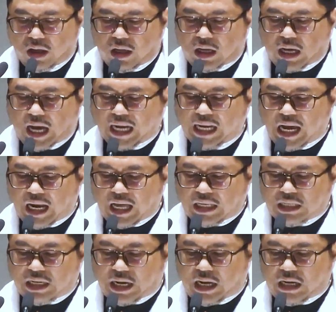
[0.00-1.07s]
adalah
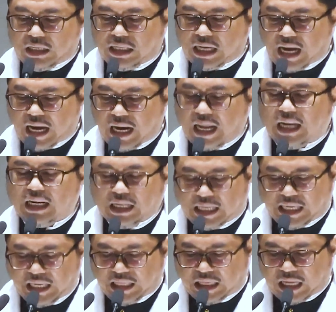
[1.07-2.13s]
dengan jalan
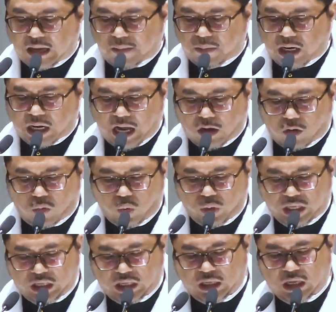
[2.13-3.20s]
kita
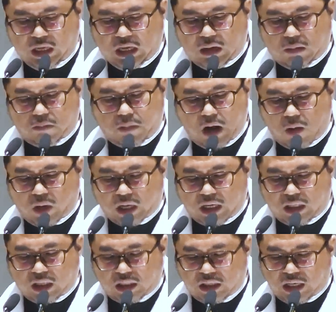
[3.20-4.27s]
mengakui bahwa
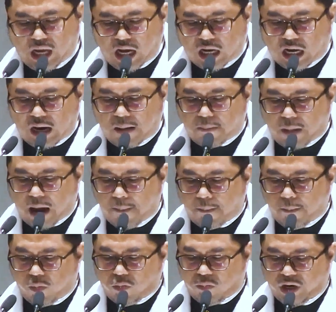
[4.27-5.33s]
kita tidak akan
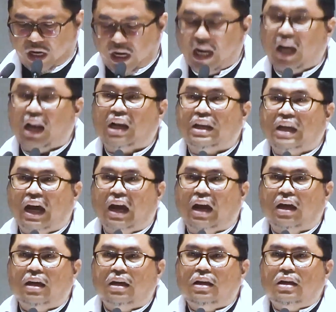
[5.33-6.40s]
mampu mengenalnya.
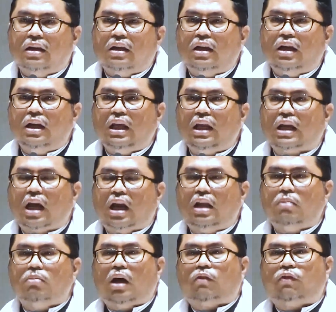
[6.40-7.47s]
Ini
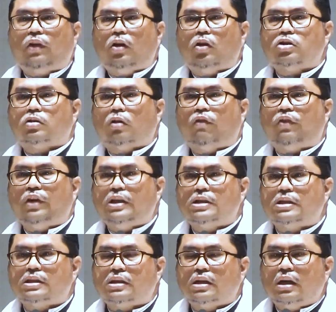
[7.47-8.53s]
kalimat
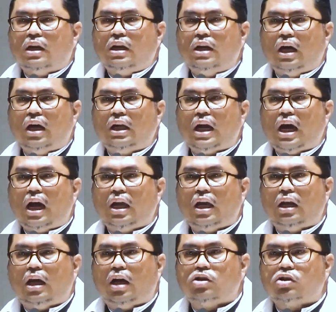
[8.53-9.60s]
filosofis dari
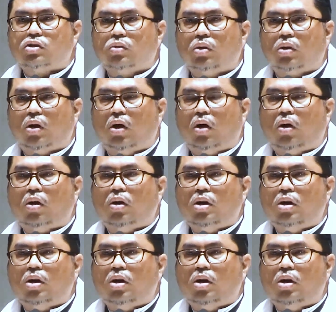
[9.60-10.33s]
ayat Asyura